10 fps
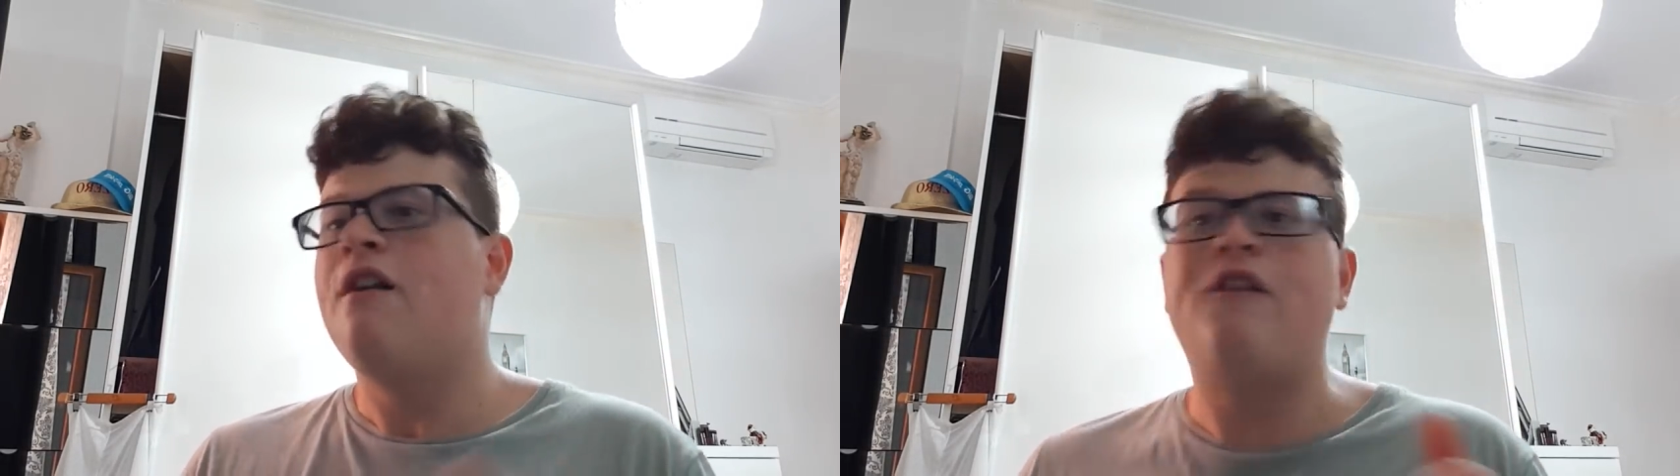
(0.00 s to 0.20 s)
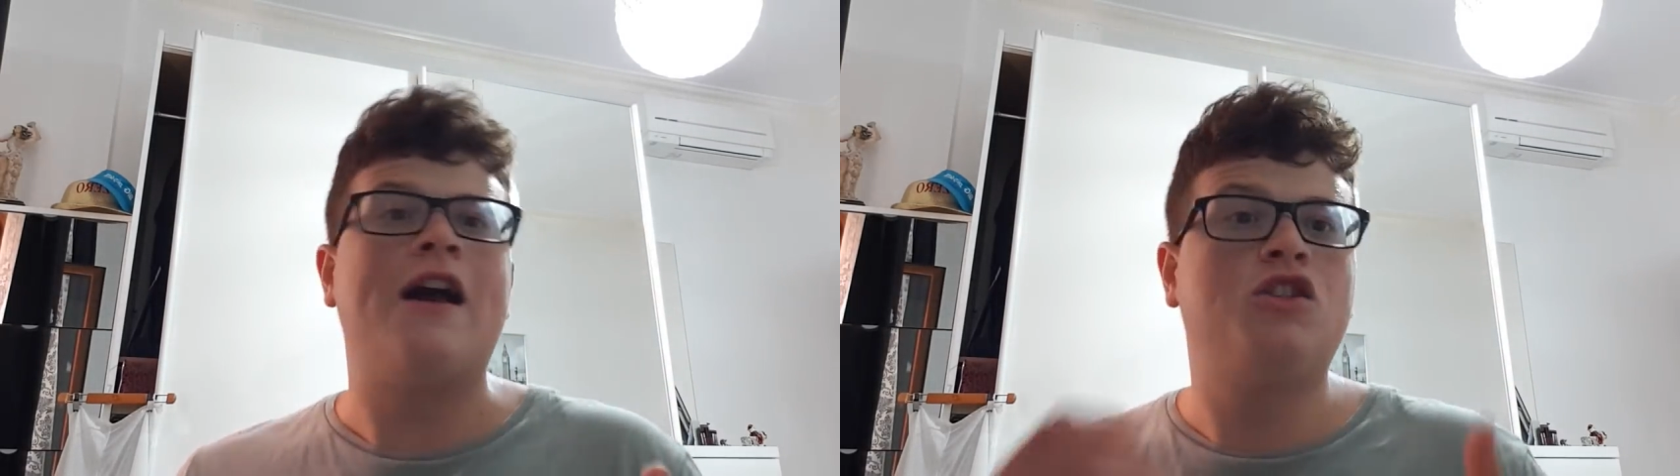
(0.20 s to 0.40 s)

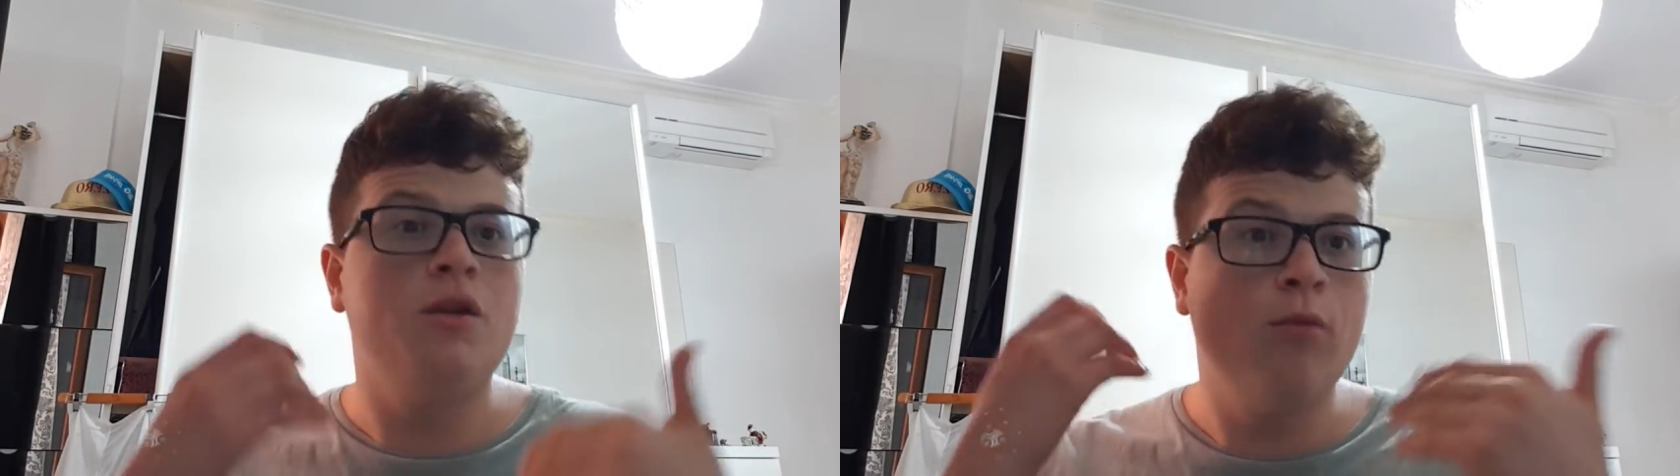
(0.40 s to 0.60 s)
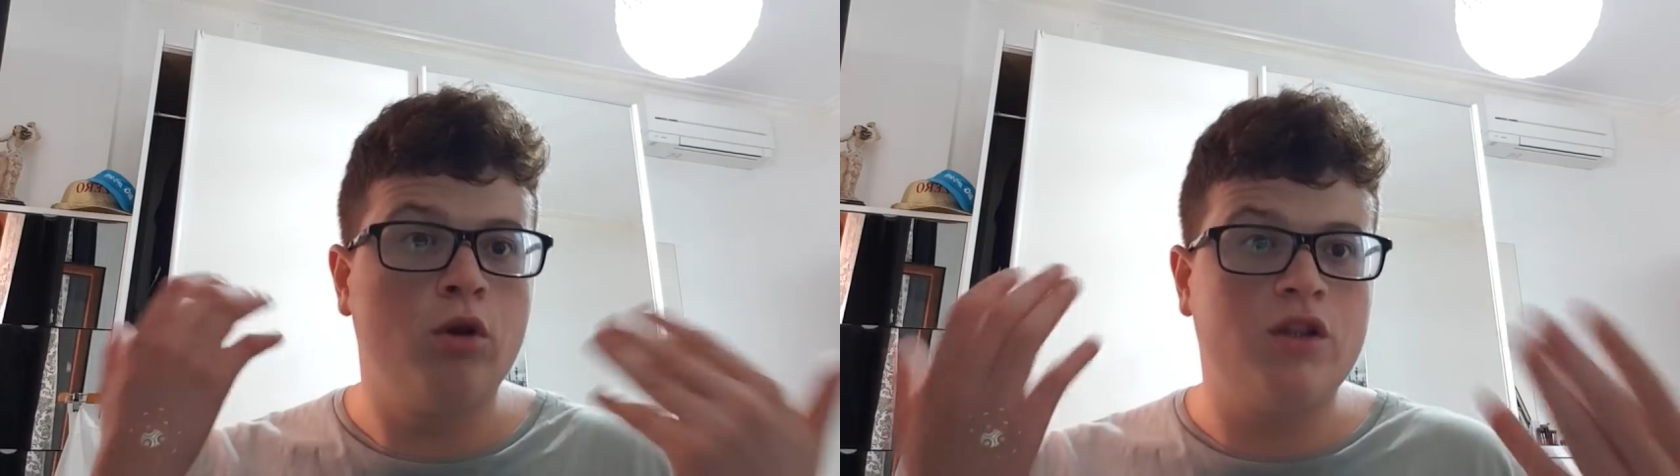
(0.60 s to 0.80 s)

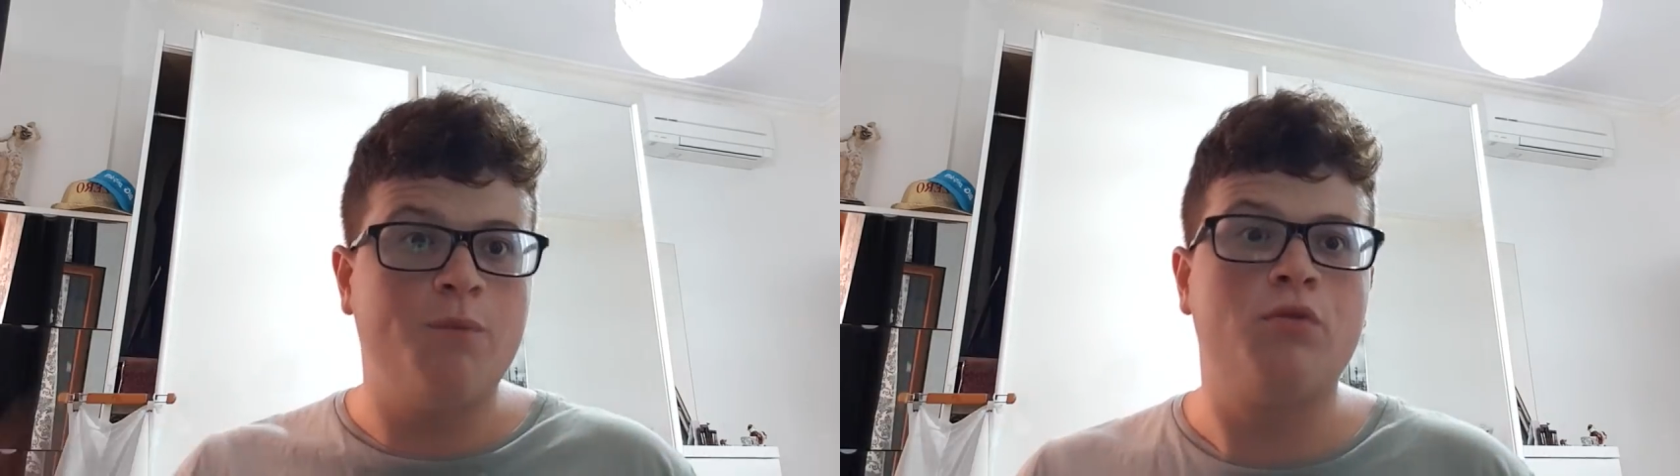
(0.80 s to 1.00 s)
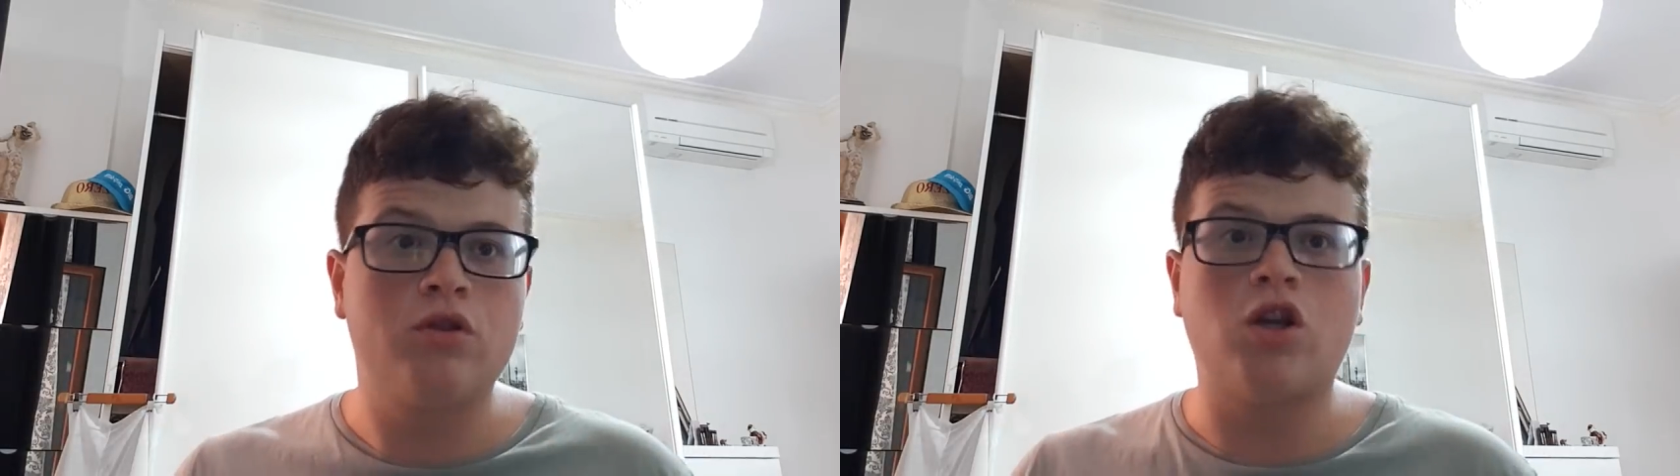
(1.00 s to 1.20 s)
farci
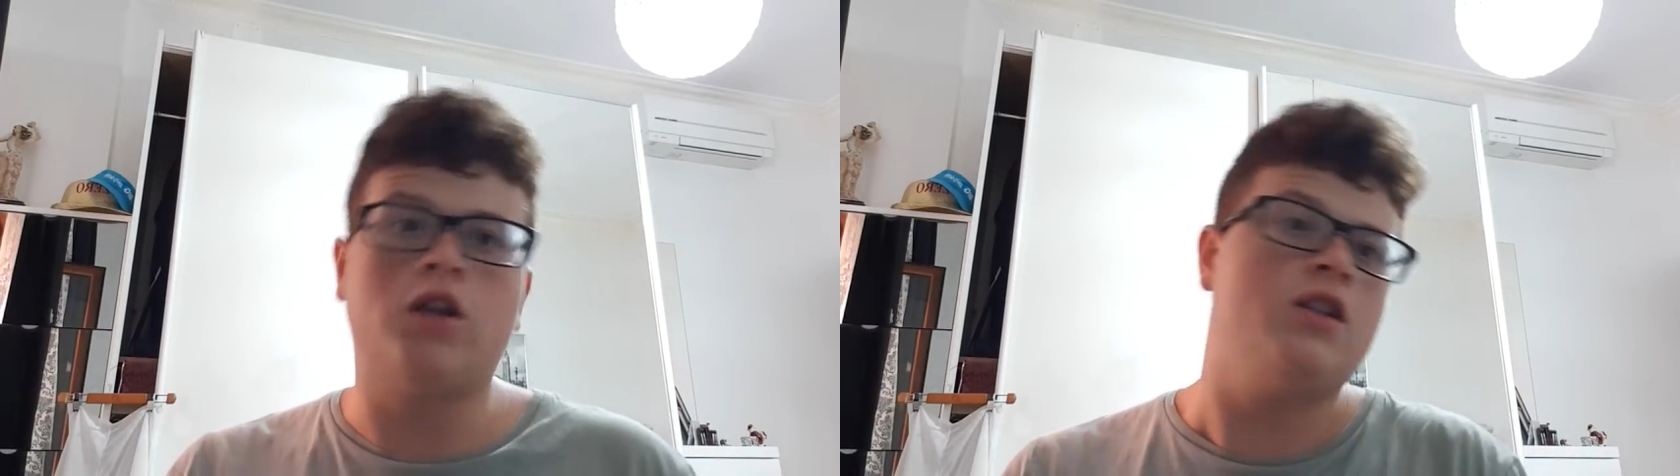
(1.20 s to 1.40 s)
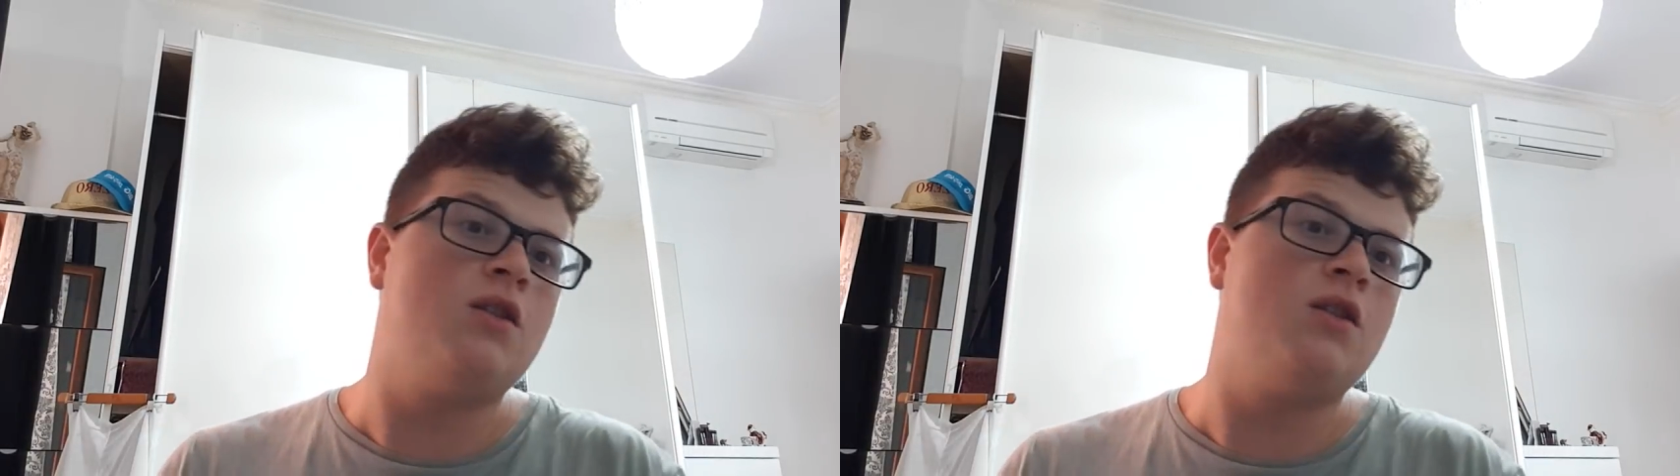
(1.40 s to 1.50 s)
molti più soldi